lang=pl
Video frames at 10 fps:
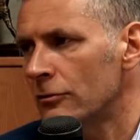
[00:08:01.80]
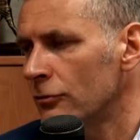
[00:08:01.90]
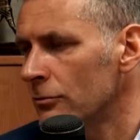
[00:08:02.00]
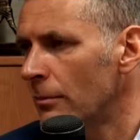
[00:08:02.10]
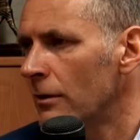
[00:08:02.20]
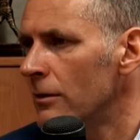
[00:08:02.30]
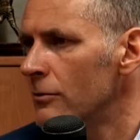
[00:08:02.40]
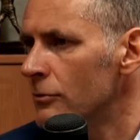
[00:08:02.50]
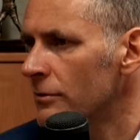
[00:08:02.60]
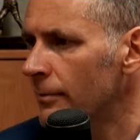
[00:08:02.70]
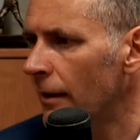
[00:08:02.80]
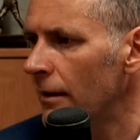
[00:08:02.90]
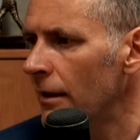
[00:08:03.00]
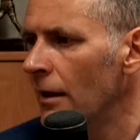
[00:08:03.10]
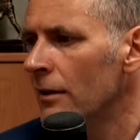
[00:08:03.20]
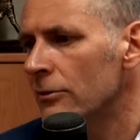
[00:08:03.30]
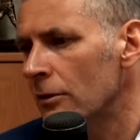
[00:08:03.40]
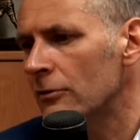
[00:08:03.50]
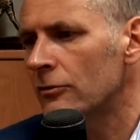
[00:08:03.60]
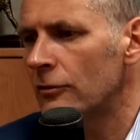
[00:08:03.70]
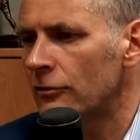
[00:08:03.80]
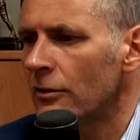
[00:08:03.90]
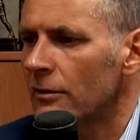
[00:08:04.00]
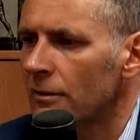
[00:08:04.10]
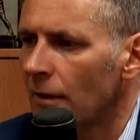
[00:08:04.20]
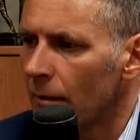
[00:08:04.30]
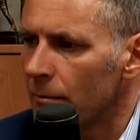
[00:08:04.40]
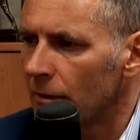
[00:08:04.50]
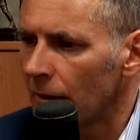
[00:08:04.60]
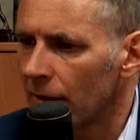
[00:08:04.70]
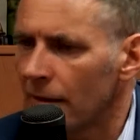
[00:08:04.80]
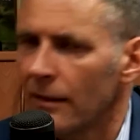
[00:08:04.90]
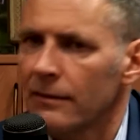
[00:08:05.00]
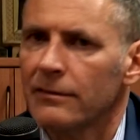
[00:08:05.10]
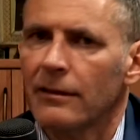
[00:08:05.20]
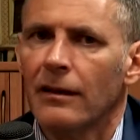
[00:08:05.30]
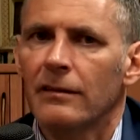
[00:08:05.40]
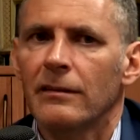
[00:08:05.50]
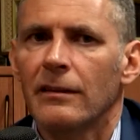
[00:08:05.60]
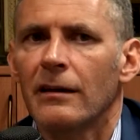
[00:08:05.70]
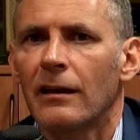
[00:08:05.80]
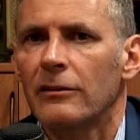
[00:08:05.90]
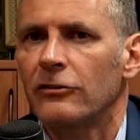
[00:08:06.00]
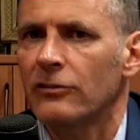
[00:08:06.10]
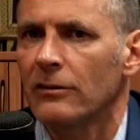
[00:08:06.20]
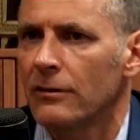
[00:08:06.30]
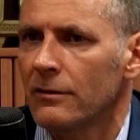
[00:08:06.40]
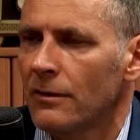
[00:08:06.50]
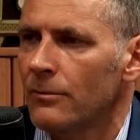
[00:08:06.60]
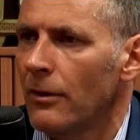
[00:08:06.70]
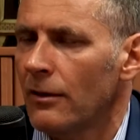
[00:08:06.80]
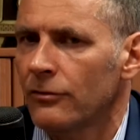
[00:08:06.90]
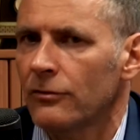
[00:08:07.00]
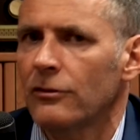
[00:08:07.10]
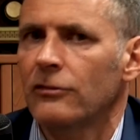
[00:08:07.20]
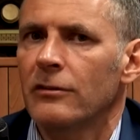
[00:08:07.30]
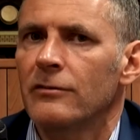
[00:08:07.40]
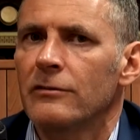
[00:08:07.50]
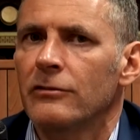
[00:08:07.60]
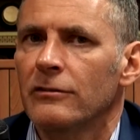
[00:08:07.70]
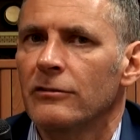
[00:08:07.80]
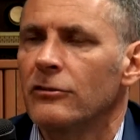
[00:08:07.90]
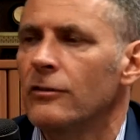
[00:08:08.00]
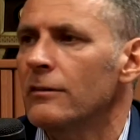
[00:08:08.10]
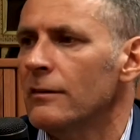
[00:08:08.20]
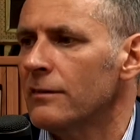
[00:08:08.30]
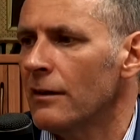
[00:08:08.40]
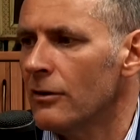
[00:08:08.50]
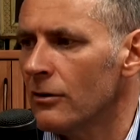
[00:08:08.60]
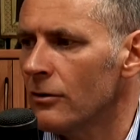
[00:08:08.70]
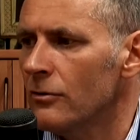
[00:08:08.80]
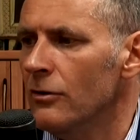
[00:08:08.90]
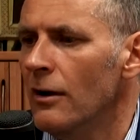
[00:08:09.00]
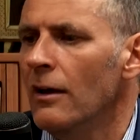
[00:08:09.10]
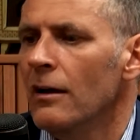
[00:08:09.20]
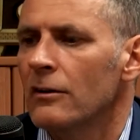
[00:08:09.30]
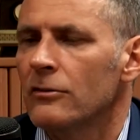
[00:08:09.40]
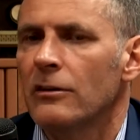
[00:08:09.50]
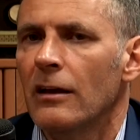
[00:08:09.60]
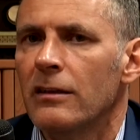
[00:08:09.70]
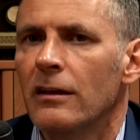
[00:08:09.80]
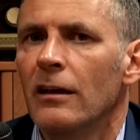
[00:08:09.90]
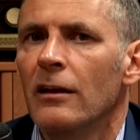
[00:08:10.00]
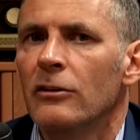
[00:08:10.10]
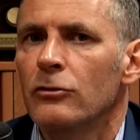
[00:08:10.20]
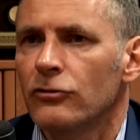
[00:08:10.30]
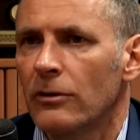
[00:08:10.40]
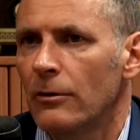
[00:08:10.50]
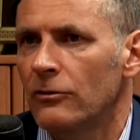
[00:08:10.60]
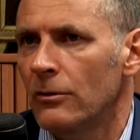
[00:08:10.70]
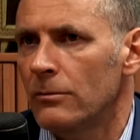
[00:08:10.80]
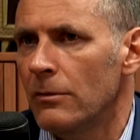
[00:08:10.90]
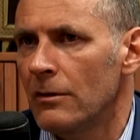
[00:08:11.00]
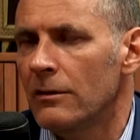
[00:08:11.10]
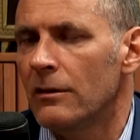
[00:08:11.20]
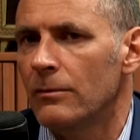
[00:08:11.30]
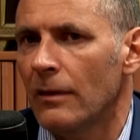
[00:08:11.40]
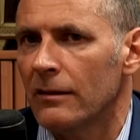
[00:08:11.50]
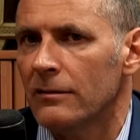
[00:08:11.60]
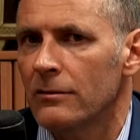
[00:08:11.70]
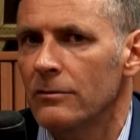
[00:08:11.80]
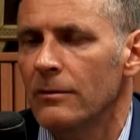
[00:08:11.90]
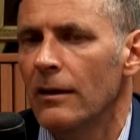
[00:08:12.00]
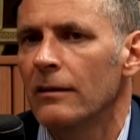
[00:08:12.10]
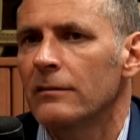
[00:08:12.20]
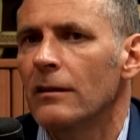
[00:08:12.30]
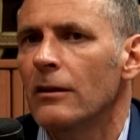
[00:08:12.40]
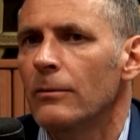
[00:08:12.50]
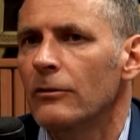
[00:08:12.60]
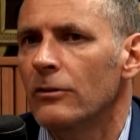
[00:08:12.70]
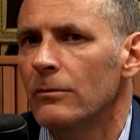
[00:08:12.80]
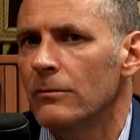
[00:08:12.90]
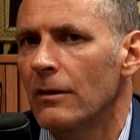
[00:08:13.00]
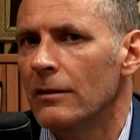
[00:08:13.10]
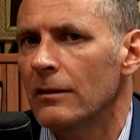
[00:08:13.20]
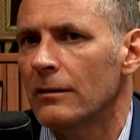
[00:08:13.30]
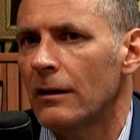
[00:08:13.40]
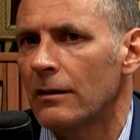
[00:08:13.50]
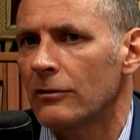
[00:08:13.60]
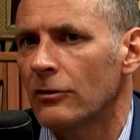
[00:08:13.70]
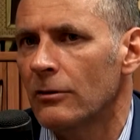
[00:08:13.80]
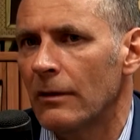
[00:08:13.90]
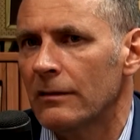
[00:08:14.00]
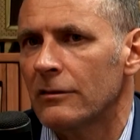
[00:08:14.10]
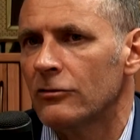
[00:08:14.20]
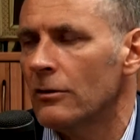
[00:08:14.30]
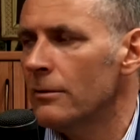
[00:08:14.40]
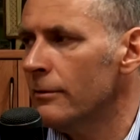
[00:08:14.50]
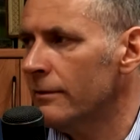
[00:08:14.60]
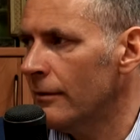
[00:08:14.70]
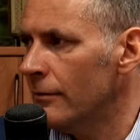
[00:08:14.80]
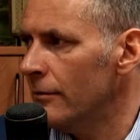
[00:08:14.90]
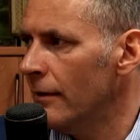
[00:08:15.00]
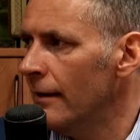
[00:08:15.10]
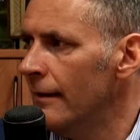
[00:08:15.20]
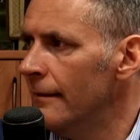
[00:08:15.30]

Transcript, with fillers: siódmej i ósmej. No i oczywiście jakby taki dla nas taka data graniczna to jest ten 1 września 2019 roku, kiedy już nie będziemy mieli gimnazjum, tylko będziemy mieli na terenie naszego miasta szkoły podstawowe.